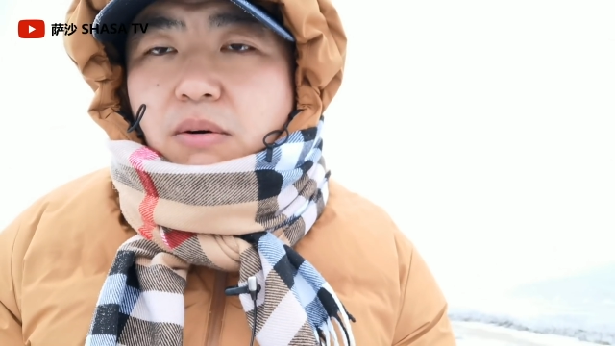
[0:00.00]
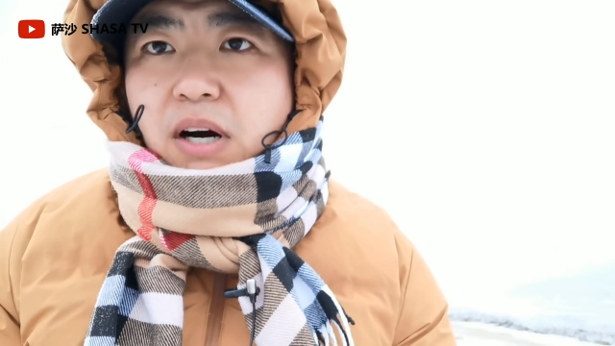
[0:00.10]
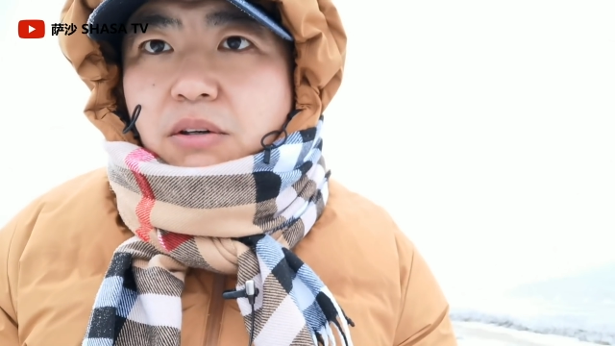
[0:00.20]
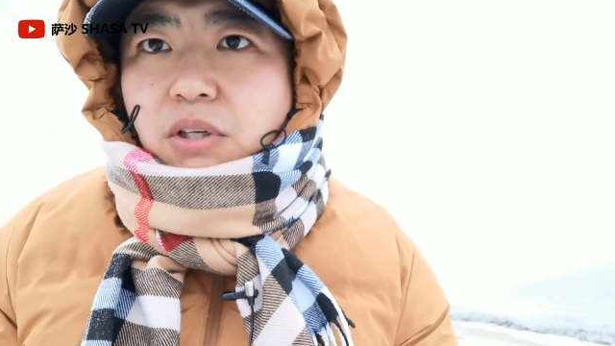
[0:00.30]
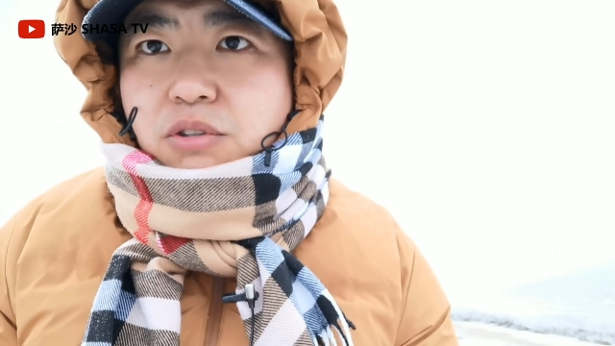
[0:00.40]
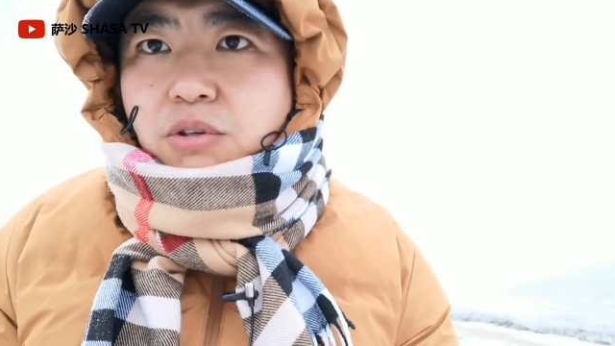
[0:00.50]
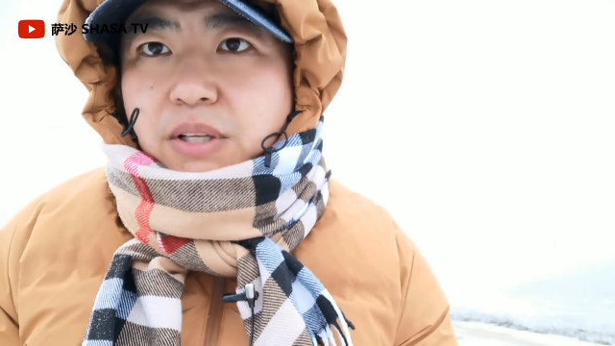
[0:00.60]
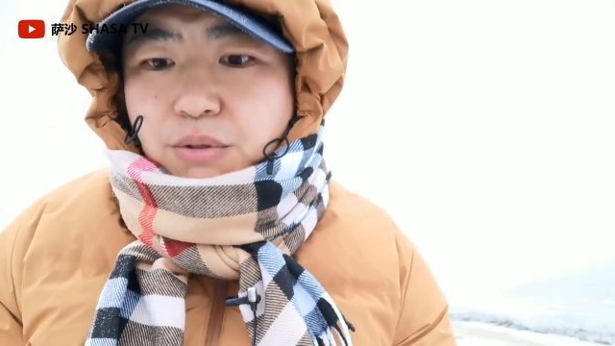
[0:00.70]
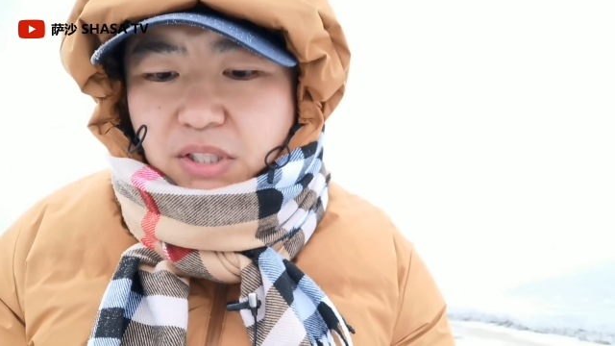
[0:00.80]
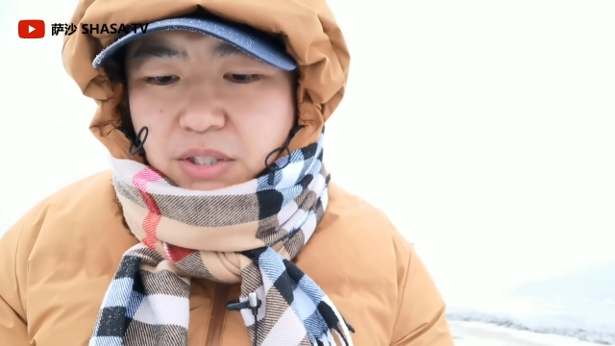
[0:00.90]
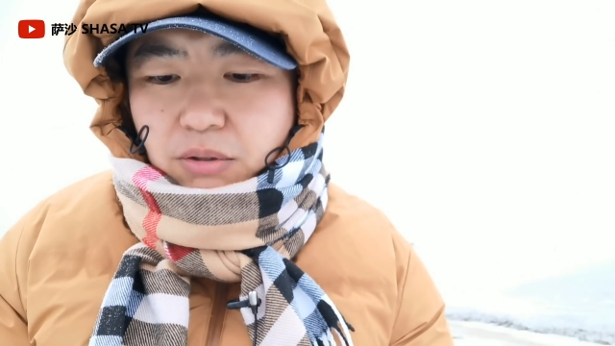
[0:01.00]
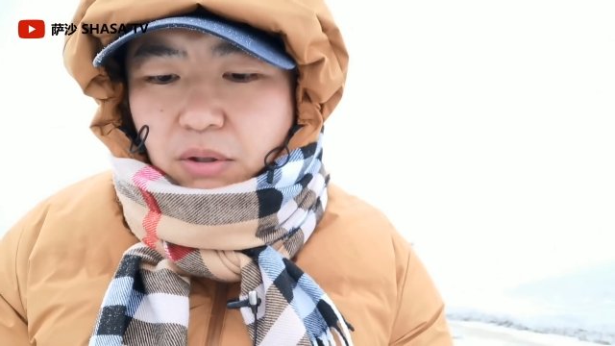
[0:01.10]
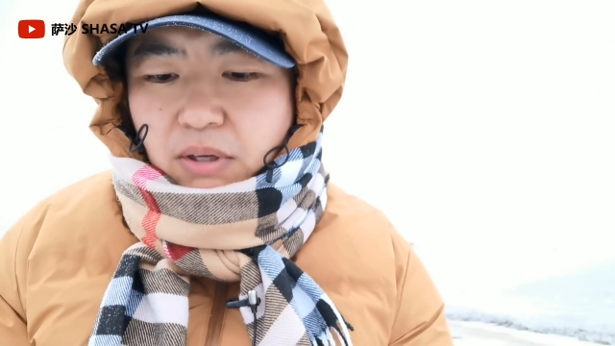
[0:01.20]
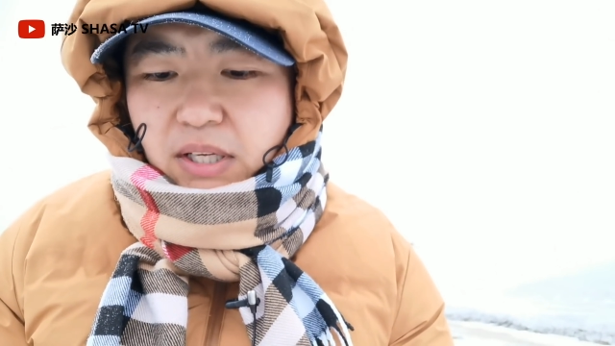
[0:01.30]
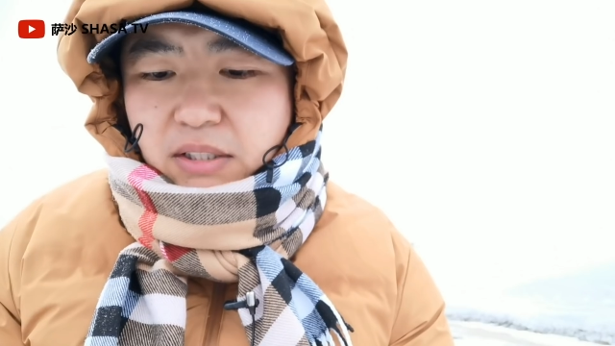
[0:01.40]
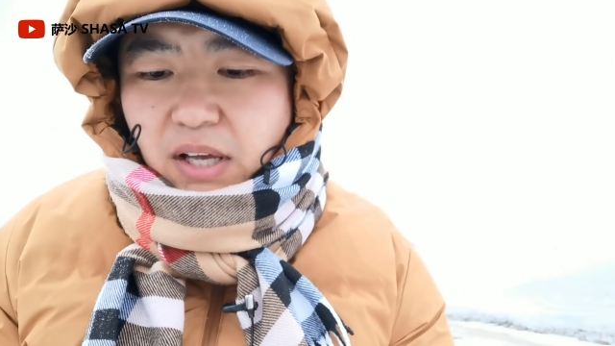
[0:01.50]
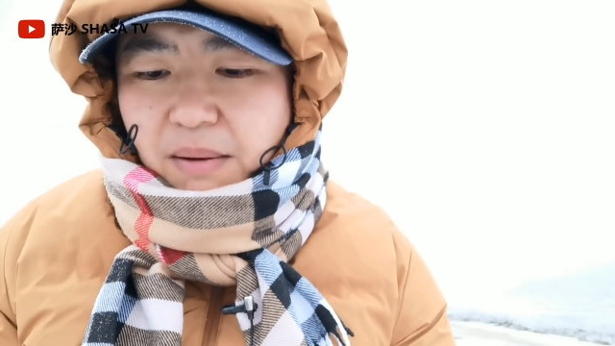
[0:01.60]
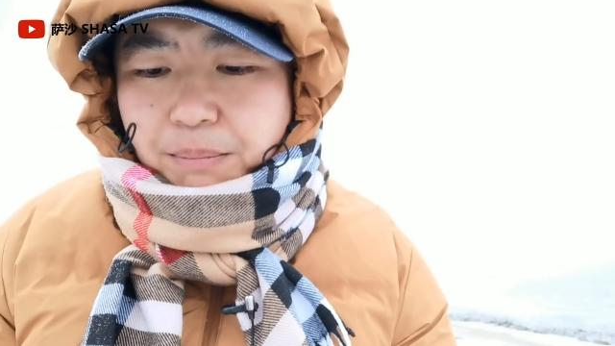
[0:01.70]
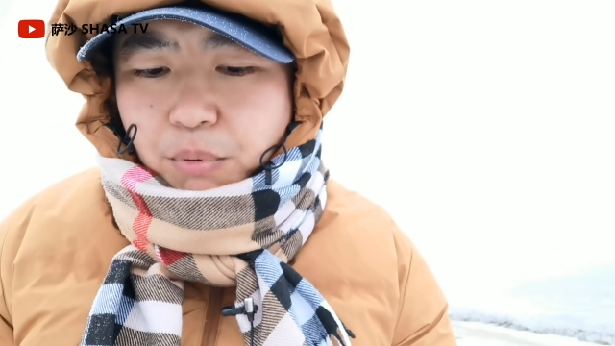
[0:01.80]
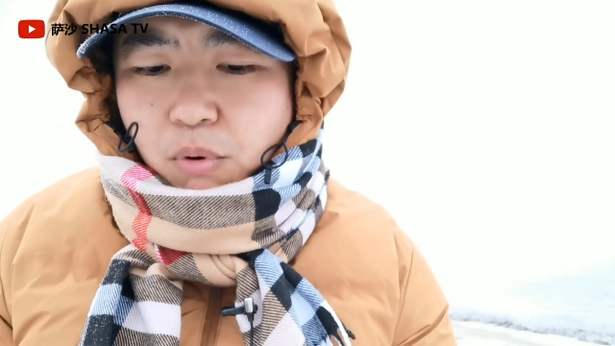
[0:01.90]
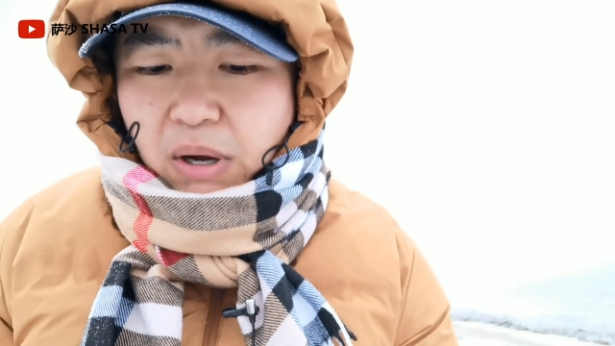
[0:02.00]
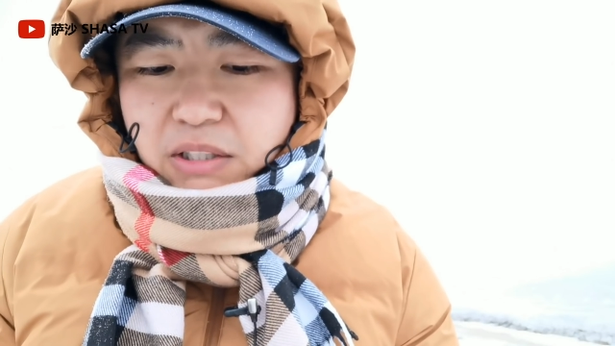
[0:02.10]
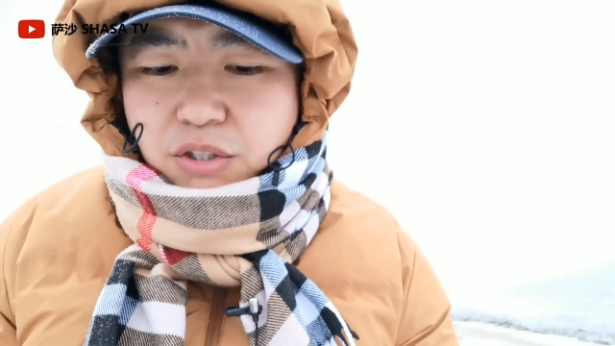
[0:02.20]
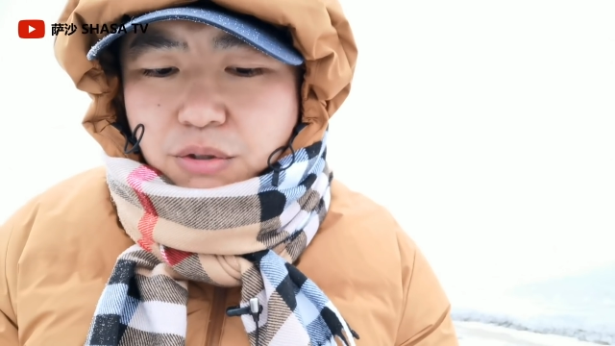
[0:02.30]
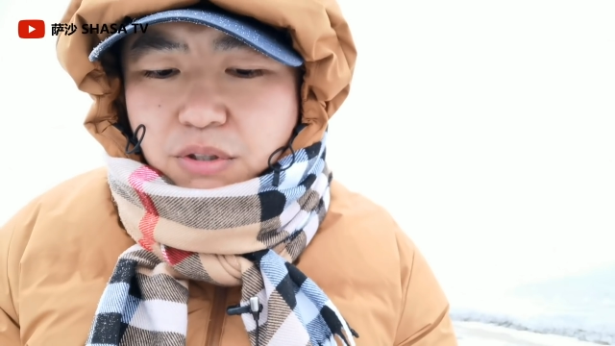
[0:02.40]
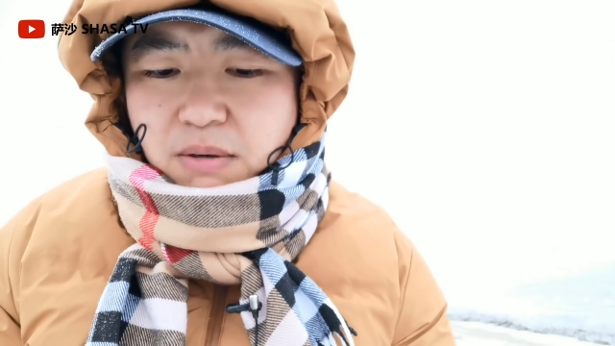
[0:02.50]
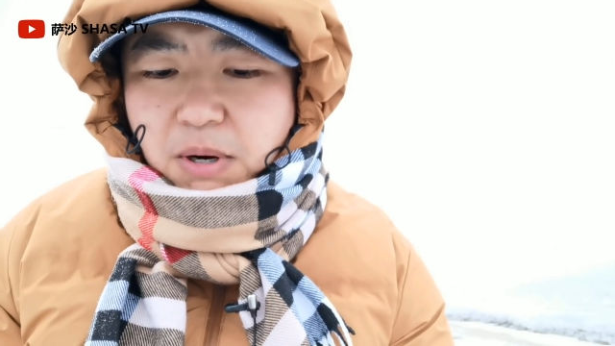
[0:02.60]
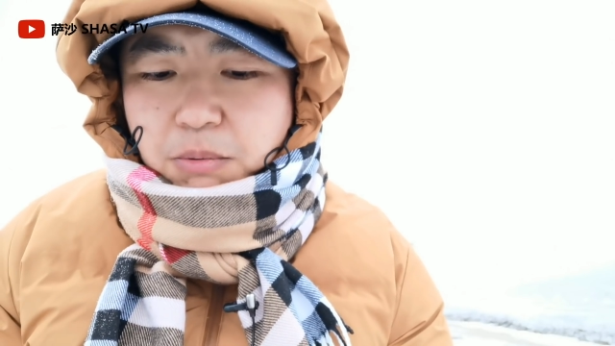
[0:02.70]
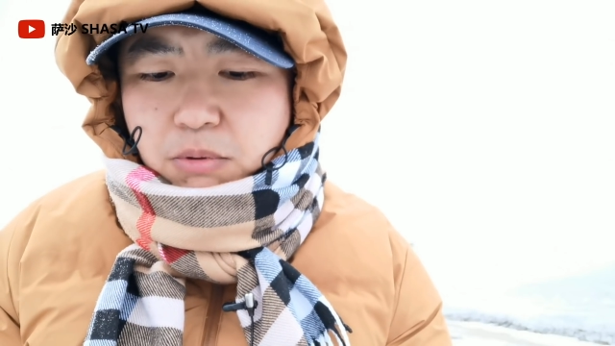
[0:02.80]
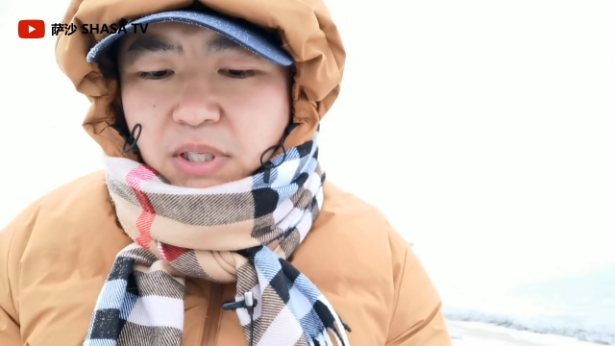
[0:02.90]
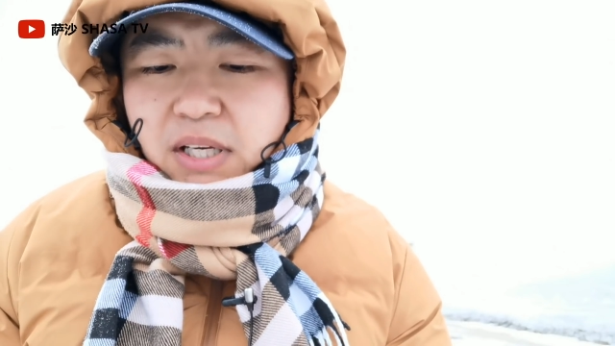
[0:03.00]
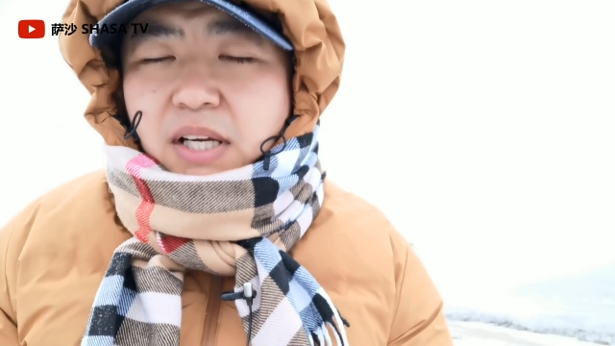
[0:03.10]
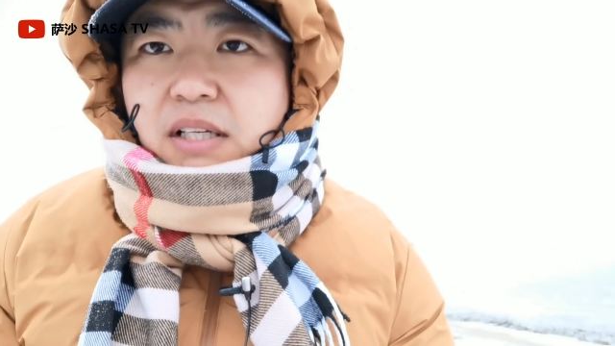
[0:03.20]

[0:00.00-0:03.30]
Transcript: 号召志愿军的行动，但不管基于什么目的，